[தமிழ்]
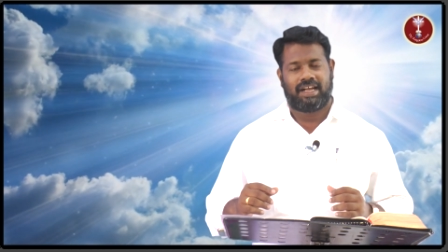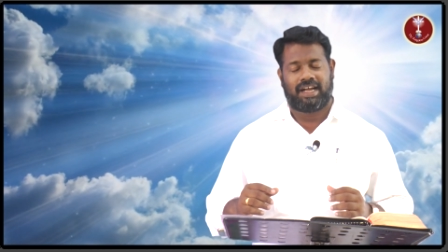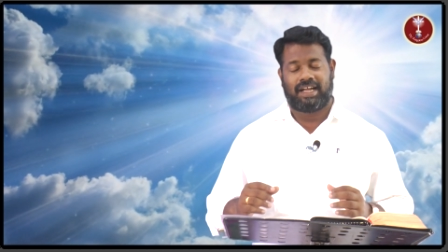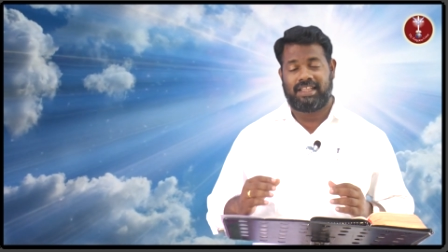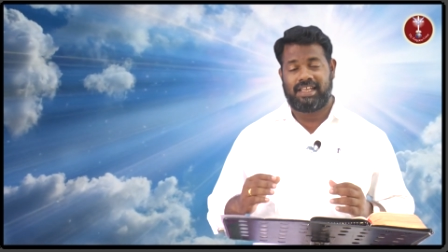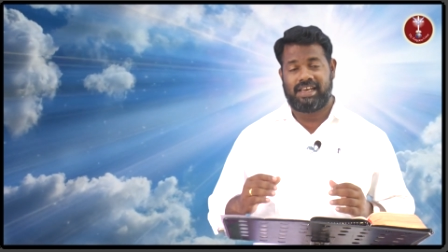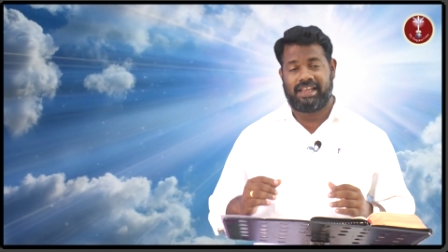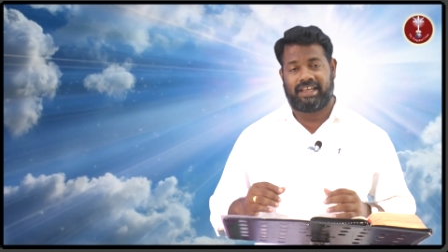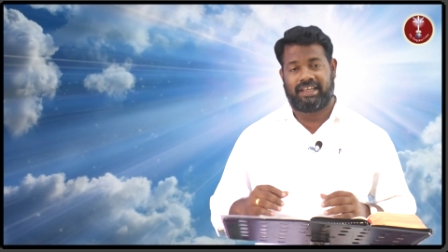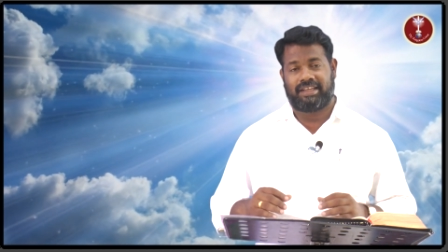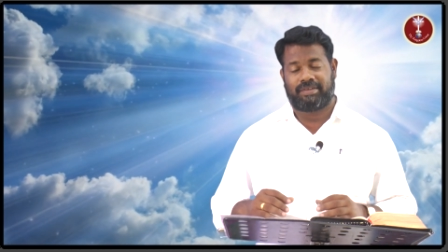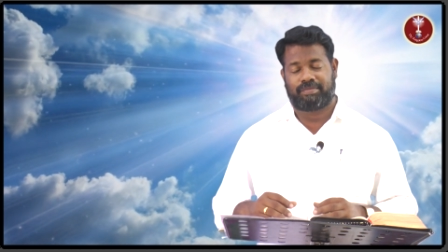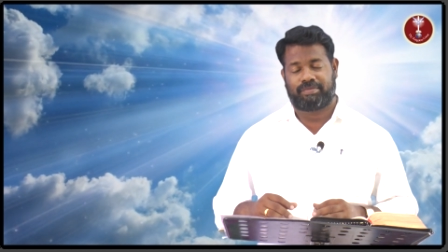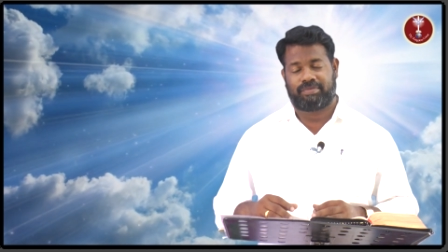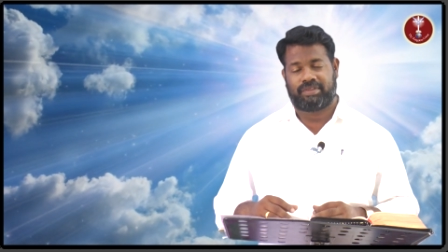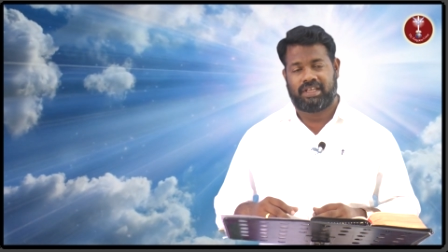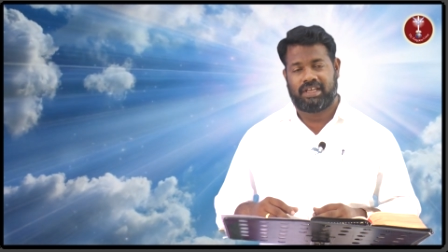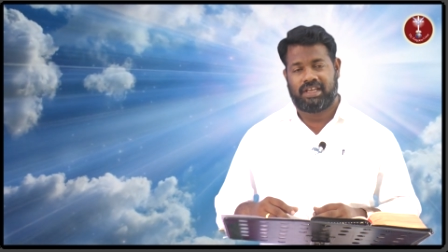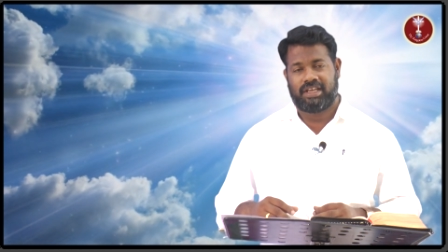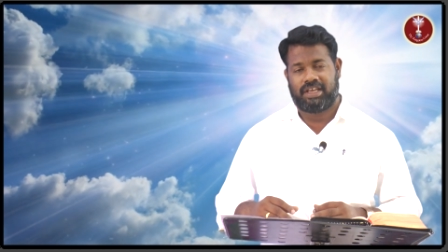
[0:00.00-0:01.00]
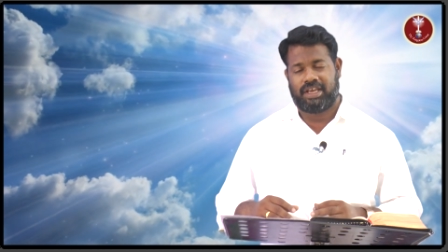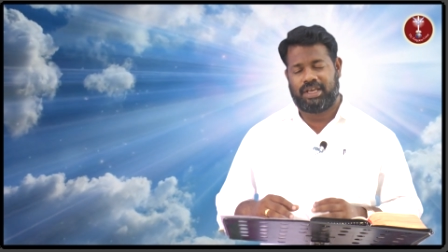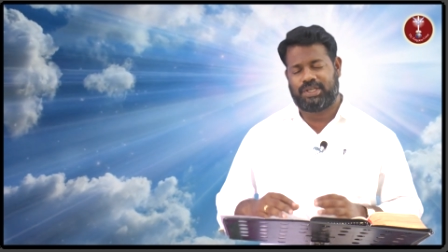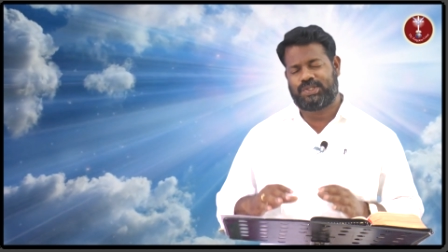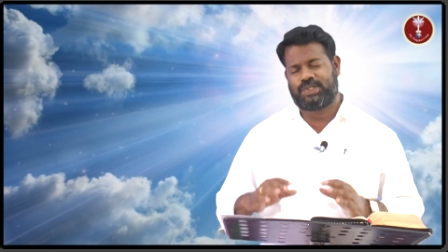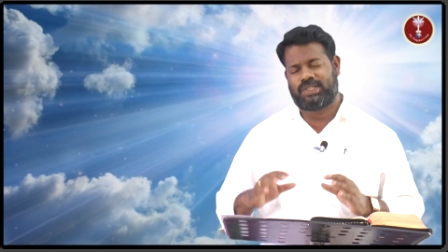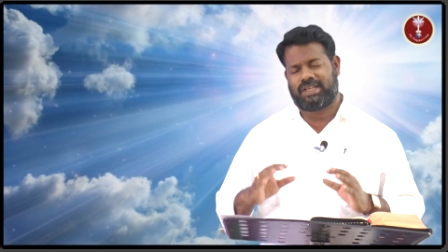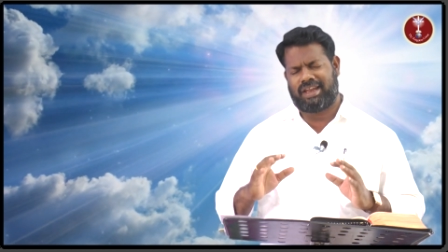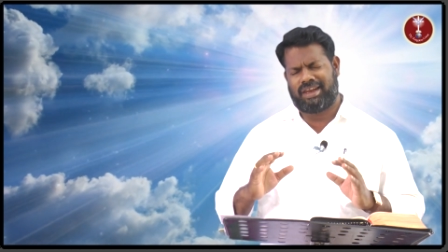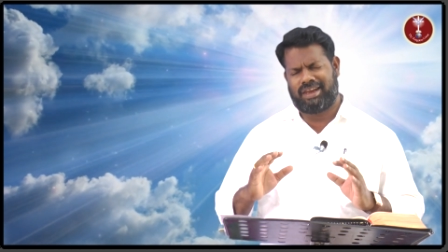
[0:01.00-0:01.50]
அதில்
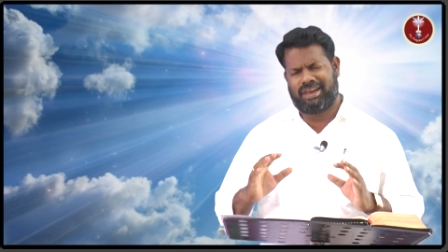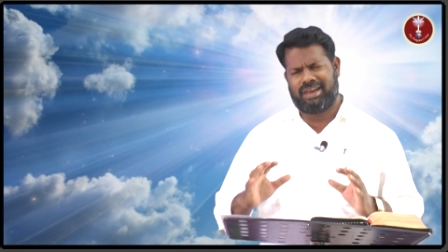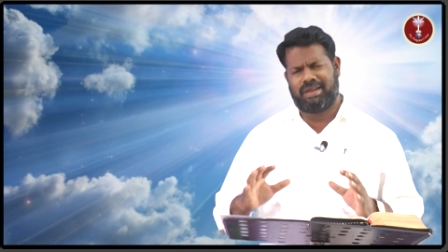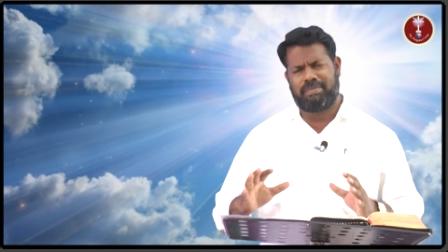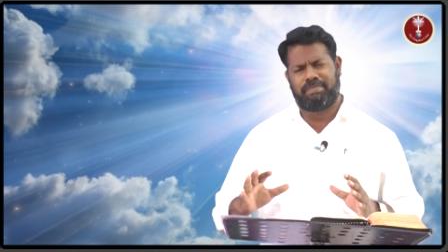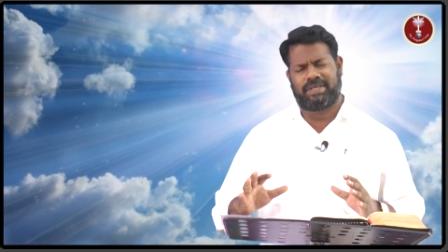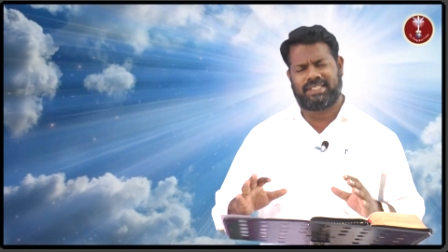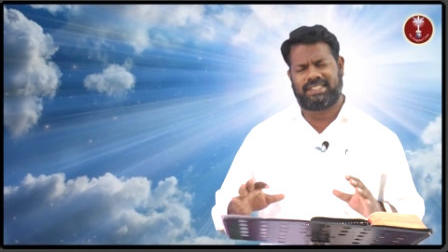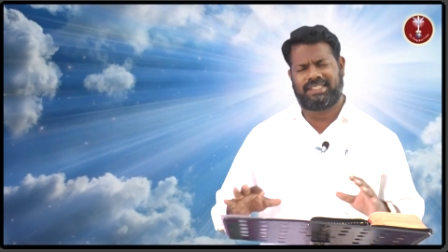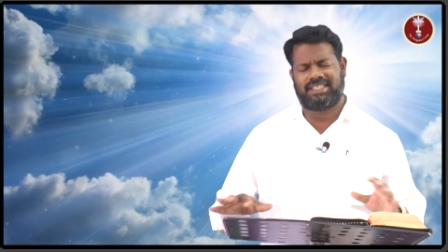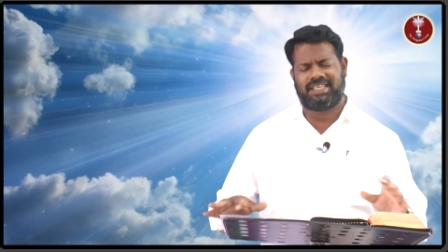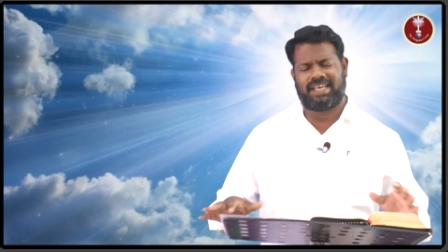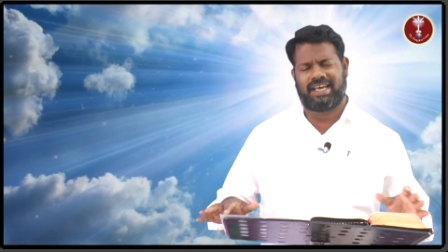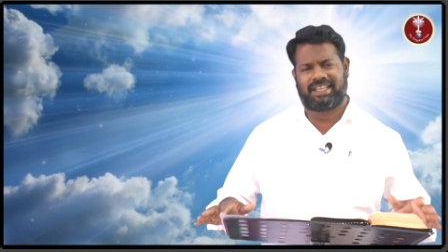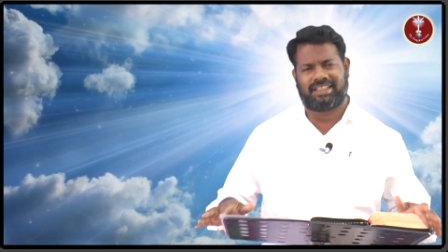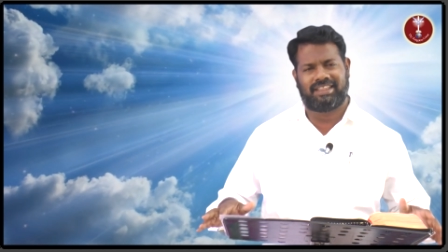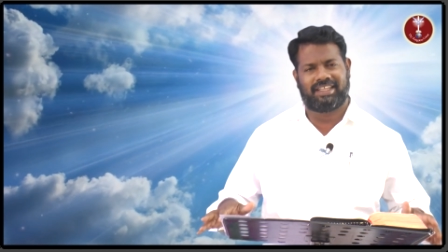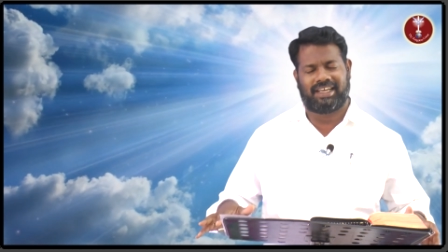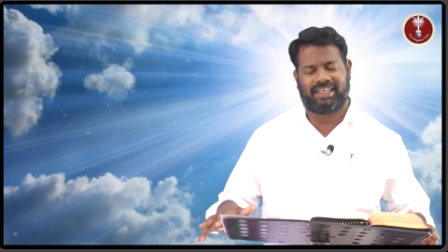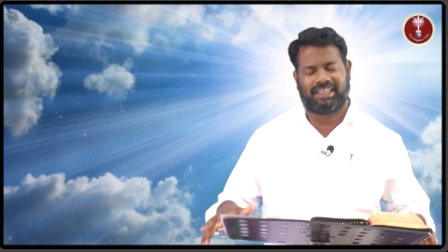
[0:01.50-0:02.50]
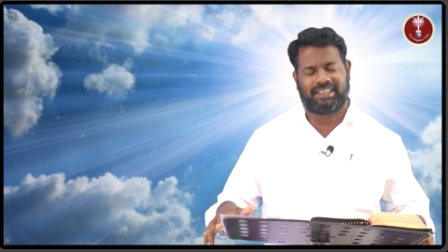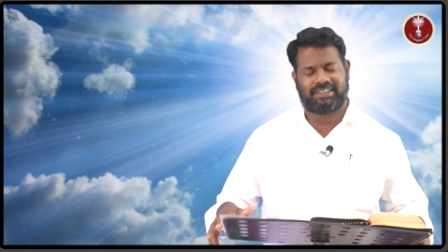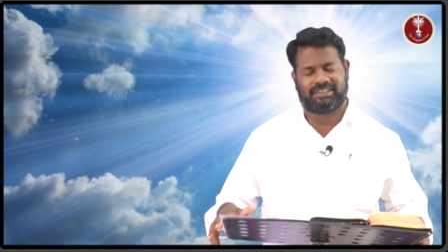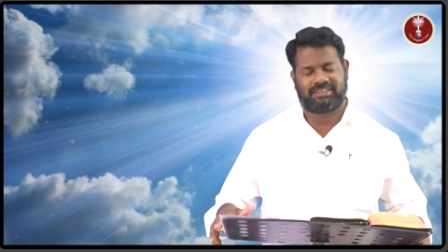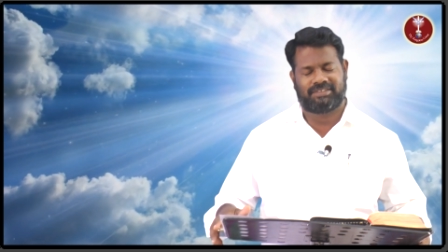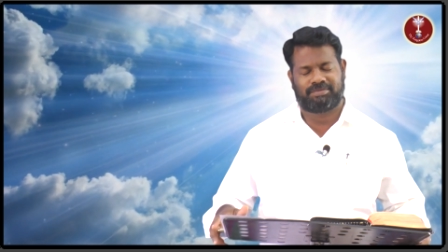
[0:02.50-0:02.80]
இயேசு நல்ல பசியாக இருந்தாங்க